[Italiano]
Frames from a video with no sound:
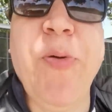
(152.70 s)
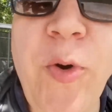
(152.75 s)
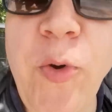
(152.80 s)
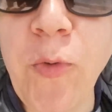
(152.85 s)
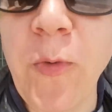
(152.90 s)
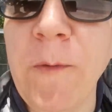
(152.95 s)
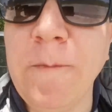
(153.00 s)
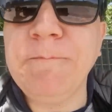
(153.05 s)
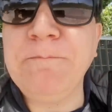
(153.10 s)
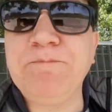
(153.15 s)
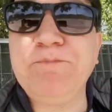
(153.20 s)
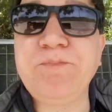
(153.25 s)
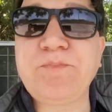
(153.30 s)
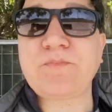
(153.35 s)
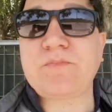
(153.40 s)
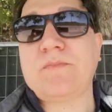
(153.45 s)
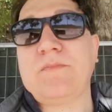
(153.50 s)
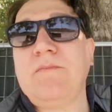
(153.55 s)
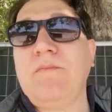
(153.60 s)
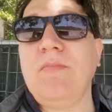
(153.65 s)
Puh,
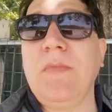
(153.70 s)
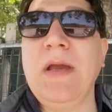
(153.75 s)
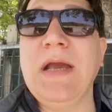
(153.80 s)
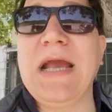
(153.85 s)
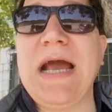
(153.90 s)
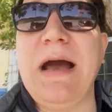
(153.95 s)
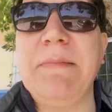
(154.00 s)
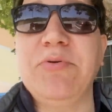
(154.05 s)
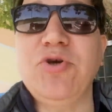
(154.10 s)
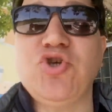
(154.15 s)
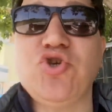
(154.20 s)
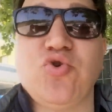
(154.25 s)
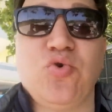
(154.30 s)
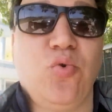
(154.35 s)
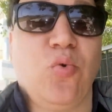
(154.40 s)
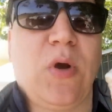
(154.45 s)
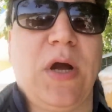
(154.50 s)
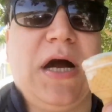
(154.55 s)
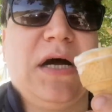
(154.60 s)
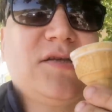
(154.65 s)

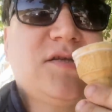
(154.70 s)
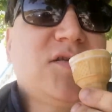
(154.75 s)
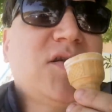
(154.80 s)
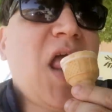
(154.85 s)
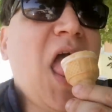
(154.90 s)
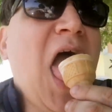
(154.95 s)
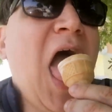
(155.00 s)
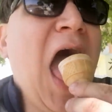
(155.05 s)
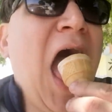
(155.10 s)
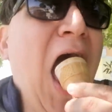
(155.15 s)
capiscono un cazzo